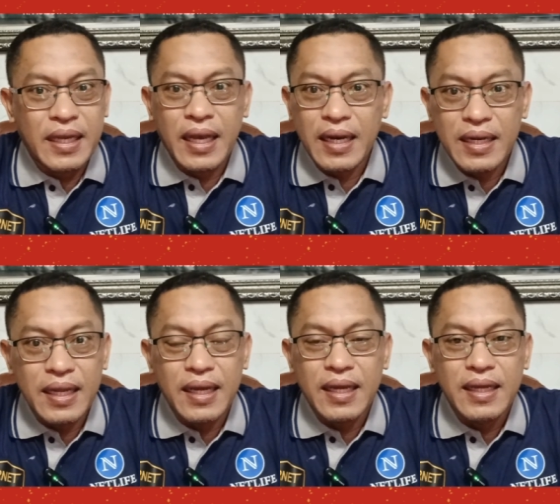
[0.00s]

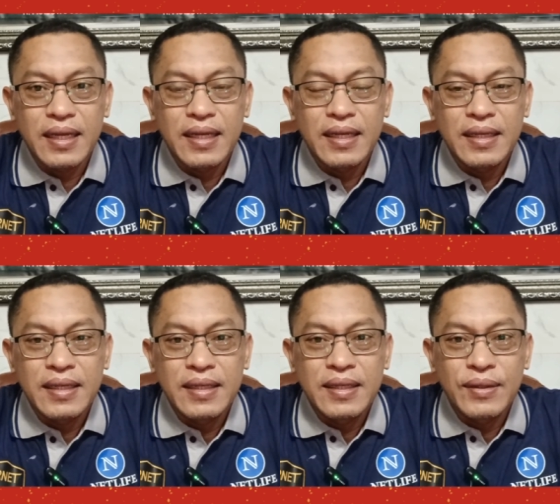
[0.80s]
Karena
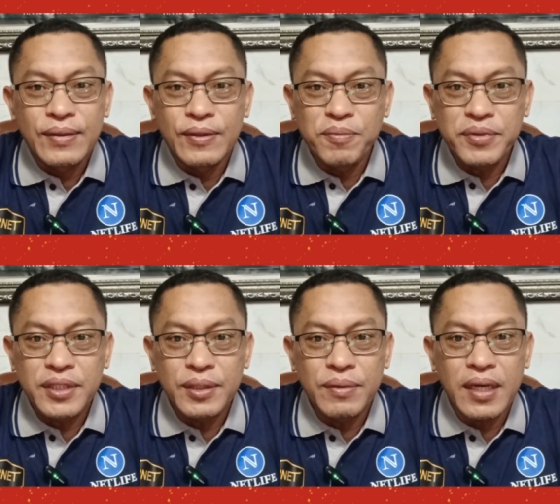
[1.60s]

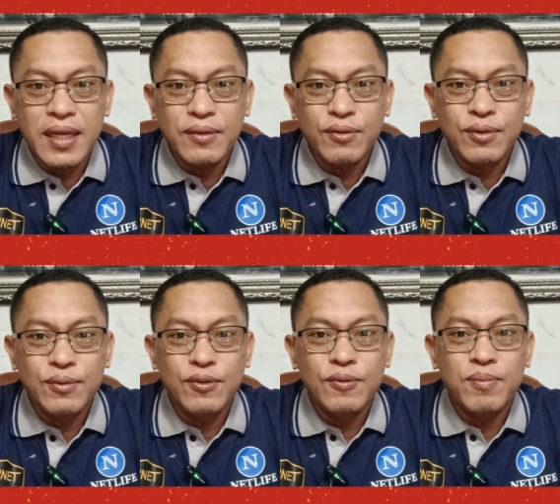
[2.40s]
korupsi
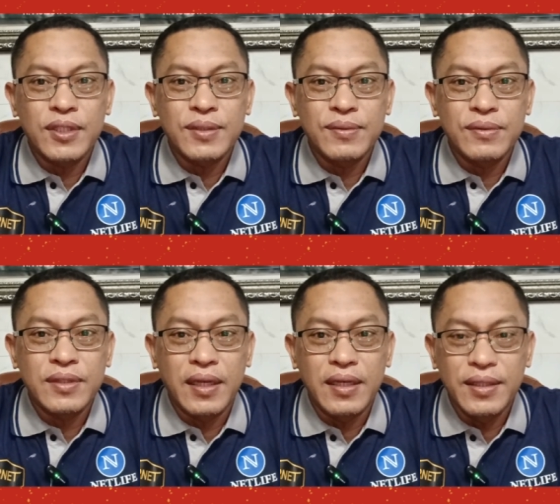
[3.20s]
271
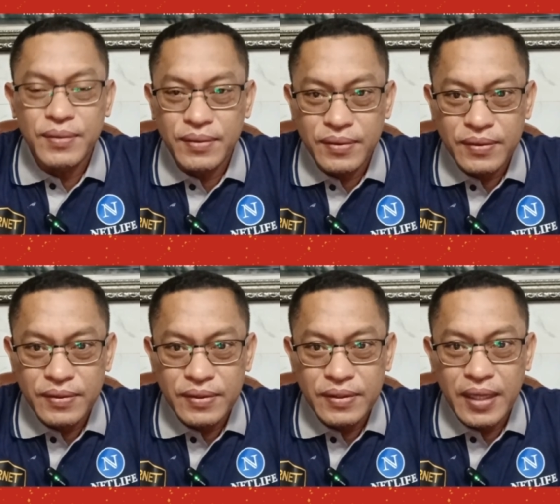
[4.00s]
triliun
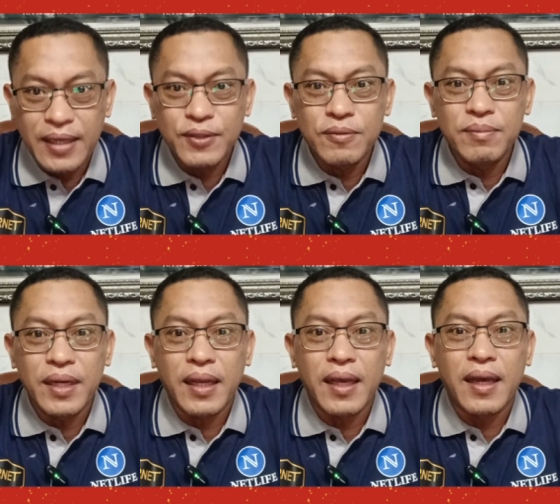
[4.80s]
dari
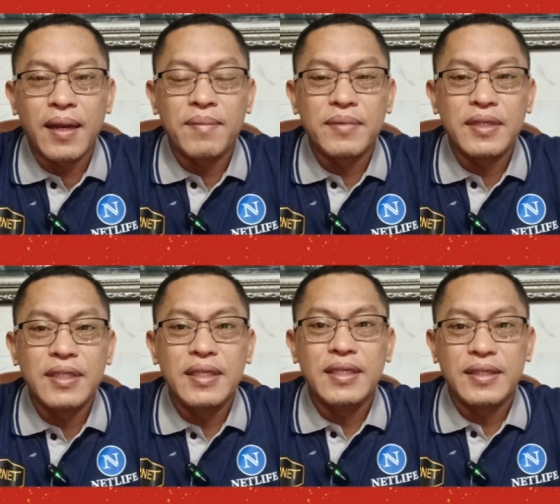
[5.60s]
sumber daya alam
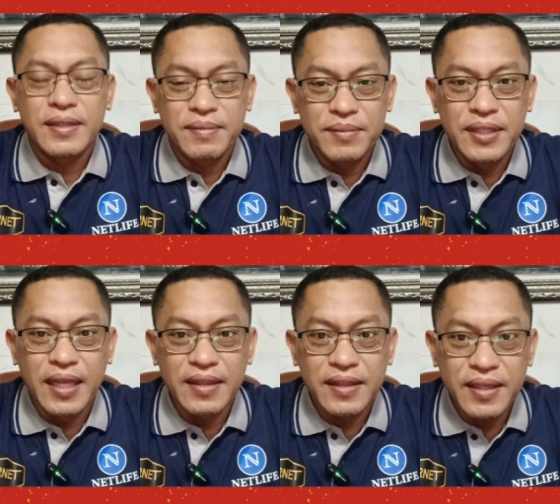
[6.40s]
di
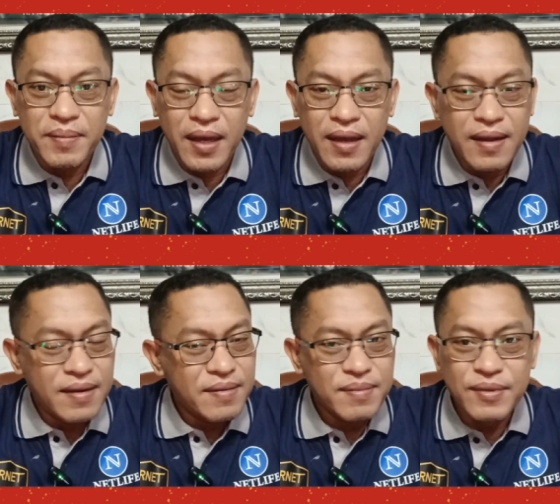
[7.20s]
bidang timah
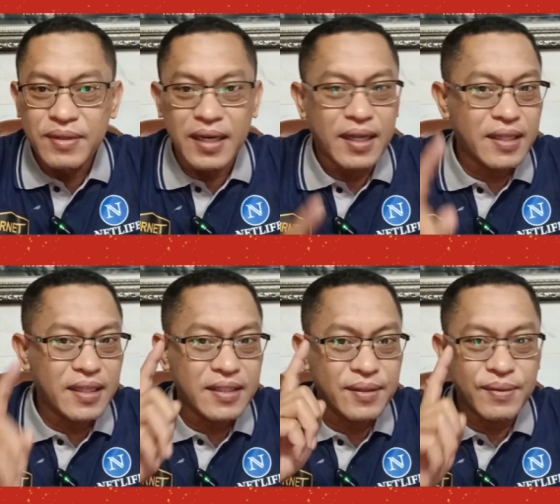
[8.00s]
bukan
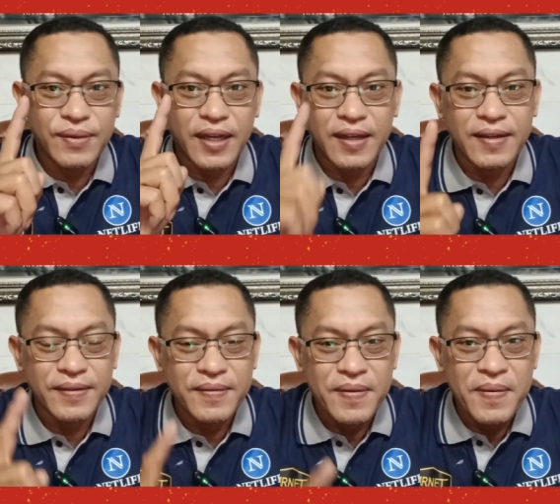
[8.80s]
hanya satu orang.
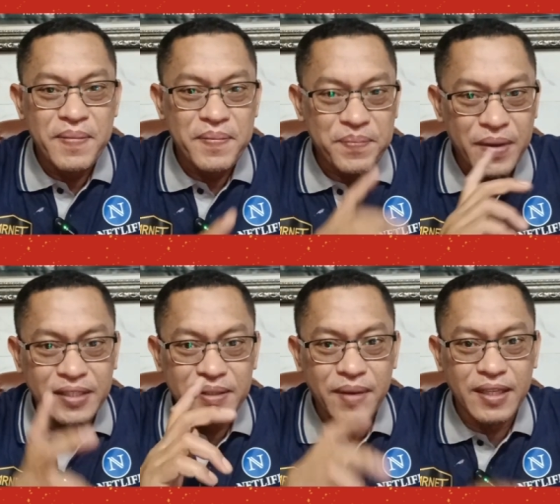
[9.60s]

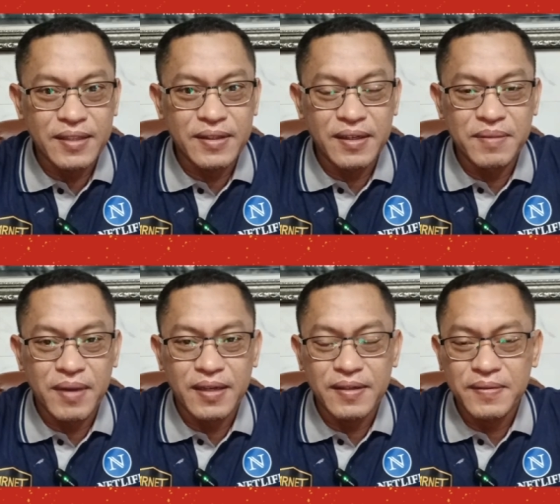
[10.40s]
Pasti banyak yang
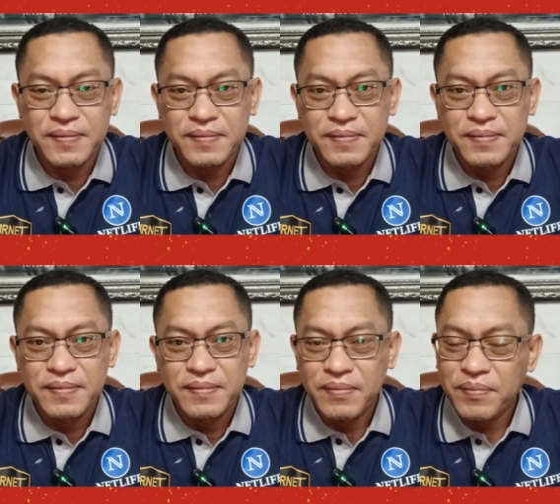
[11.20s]
terlibat.
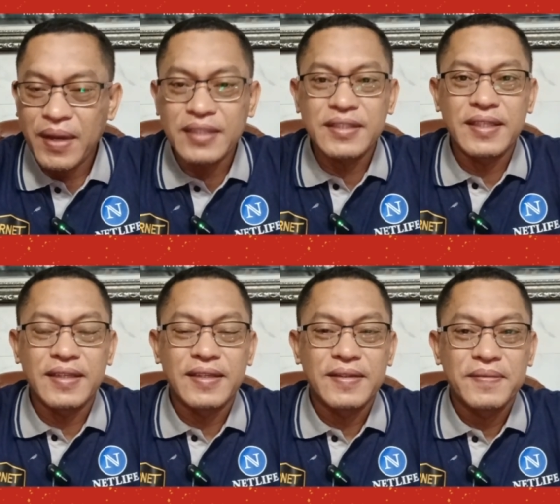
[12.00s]

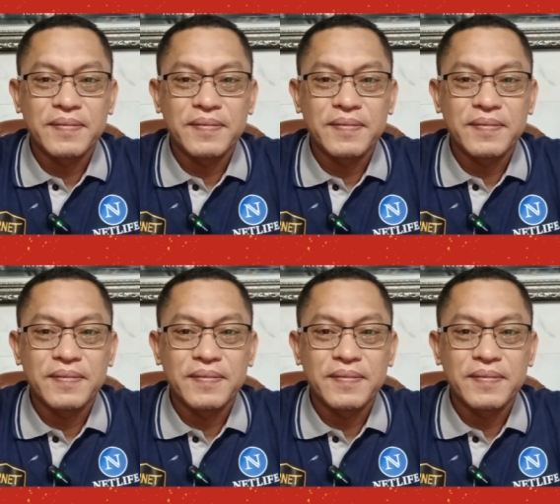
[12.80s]
Pasti.